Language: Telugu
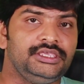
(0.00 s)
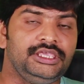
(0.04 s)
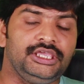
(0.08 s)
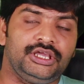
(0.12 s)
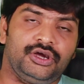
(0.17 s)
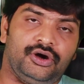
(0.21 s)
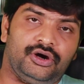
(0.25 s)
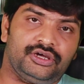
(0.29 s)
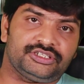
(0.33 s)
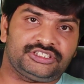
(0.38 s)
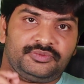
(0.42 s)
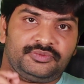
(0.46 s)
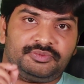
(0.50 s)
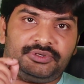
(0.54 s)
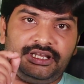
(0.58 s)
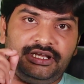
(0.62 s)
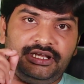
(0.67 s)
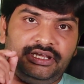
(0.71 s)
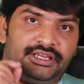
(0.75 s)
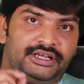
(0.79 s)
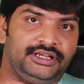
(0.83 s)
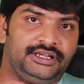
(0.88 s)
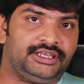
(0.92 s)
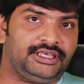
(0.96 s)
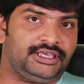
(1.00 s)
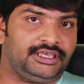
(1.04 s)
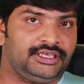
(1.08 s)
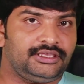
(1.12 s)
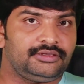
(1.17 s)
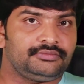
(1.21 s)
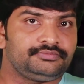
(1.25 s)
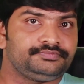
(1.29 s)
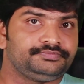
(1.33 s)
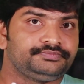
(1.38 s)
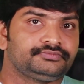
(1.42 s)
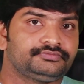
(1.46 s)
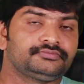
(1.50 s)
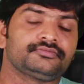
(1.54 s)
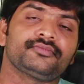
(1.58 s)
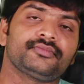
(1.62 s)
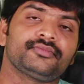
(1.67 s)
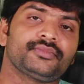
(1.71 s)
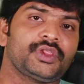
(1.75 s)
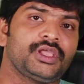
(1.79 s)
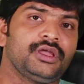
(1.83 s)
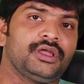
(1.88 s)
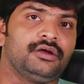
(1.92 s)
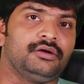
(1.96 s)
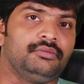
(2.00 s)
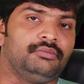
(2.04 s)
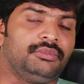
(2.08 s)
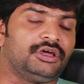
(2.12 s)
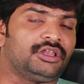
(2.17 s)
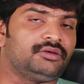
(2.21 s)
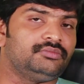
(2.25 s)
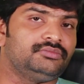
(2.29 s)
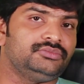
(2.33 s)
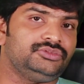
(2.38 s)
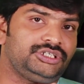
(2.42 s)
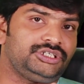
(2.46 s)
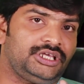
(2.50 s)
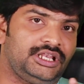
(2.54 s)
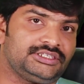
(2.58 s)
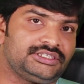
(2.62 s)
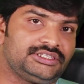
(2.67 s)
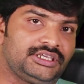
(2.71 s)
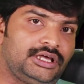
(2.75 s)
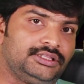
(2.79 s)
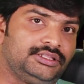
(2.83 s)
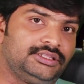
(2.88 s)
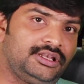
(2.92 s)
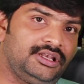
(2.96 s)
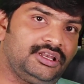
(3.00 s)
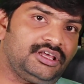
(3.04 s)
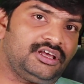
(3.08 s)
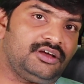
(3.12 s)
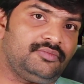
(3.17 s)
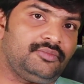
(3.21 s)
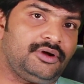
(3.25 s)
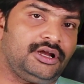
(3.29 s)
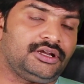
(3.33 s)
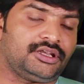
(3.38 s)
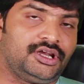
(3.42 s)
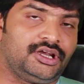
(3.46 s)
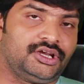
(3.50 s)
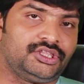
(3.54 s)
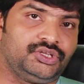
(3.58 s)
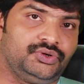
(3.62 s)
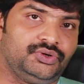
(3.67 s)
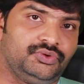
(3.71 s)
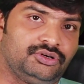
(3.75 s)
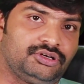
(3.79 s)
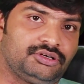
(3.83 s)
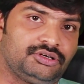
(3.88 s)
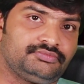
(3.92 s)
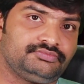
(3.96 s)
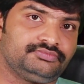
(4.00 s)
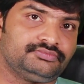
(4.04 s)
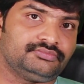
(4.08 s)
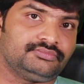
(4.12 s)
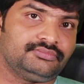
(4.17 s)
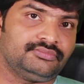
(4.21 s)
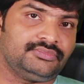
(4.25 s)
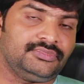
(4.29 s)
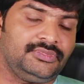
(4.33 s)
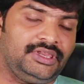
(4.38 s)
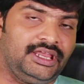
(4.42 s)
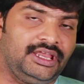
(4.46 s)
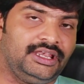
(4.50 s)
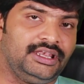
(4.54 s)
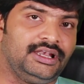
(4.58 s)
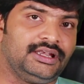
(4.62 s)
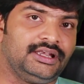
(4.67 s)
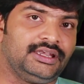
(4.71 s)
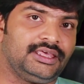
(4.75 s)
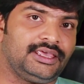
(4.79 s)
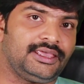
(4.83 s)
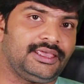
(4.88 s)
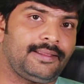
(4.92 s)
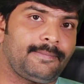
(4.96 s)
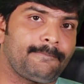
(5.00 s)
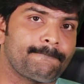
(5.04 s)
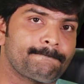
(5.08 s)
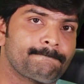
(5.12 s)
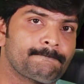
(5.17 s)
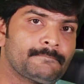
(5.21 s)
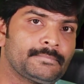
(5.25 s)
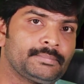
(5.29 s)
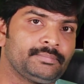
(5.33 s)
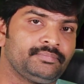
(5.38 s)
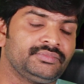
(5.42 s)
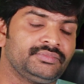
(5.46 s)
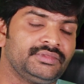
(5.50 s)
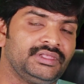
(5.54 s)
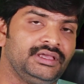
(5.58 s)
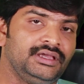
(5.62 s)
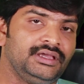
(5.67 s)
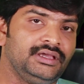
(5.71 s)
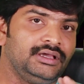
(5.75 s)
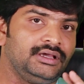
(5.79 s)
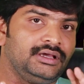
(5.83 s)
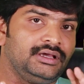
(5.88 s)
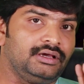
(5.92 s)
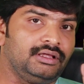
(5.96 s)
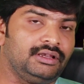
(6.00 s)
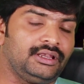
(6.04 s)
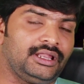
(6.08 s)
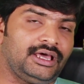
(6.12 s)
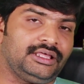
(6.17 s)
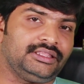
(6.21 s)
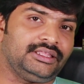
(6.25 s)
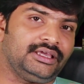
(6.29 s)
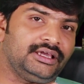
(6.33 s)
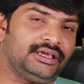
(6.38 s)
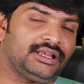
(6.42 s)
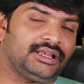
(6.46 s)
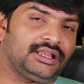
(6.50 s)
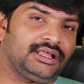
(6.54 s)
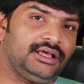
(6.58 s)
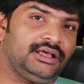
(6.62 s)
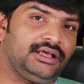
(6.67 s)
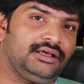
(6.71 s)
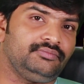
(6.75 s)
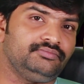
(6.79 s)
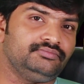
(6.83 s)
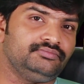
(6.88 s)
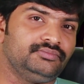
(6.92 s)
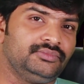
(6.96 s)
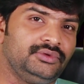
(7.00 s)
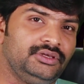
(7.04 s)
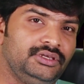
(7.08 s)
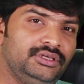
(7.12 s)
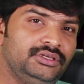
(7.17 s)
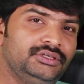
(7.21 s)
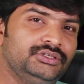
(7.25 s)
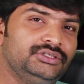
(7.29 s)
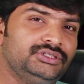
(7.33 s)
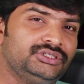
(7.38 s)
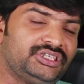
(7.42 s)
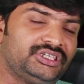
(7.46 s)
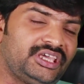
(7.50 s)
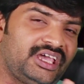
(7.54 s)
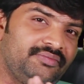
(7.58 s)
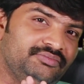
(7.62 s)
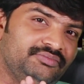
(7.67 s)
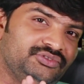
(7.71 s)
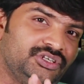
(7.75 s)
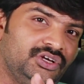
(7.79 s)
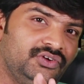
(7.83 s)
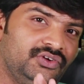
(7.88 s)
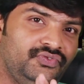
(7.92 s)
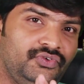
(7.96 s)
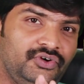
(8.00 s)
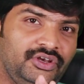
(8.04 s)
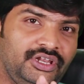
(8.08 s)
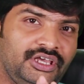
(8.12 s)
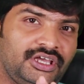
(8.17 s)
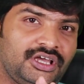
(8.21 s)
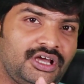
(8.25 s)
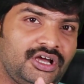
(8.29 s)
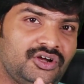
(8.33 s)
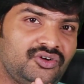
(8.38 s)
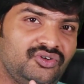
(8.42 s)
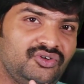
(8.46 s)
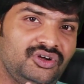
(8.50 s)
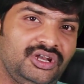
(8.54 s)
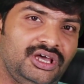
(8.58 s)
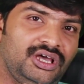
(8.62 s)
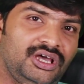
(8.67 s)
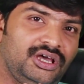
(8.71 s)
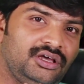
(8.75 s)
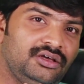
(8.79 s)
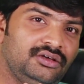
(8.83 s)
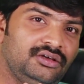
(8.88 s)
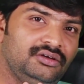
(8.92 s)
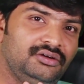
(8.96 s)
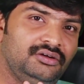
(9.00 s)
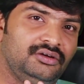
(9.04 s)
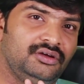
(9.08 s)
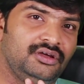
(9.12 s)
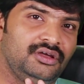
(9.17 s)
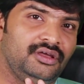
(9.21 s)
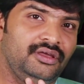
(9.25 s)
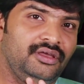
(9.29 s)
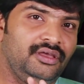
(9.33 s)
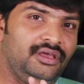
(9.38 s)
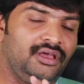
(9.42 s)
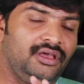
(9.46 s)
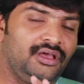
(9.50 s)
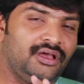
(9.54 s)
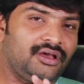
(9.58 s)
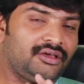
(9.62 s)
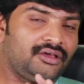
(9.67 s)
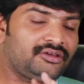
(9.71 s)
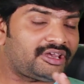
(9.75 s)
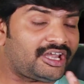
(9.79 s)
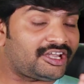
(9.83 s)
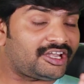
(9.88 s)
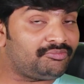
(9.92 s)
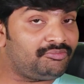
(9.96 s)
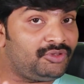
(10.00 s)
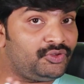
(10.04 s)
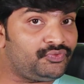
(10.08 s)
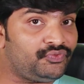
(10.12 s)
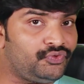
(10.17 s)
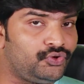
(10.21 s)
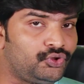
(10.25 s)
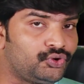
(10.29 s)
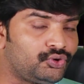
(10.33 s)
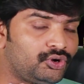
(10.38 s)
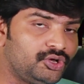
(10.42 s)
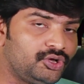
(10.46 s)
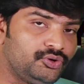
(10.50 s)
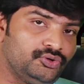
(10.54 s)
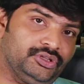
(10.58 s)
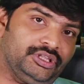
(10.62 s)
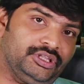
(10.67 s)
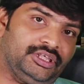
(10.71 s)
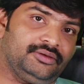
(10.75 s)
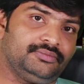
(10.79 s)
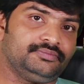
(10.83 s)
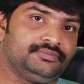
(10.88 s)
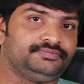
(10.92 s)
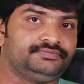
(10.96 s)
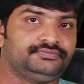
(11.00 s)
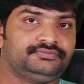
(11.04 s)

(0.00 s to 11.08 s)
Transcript: ఈ కాన్సెప్ట్ ఏంటి అంటే మనం చాలా సాధారణంగా మాట్లాడుతూ ఉంటాం ఏంటంటే నా దగ్గర శాంసంగ్ ఫోనే కాకుండా రెడ్మీ ఫోన్ కూడా ఉంది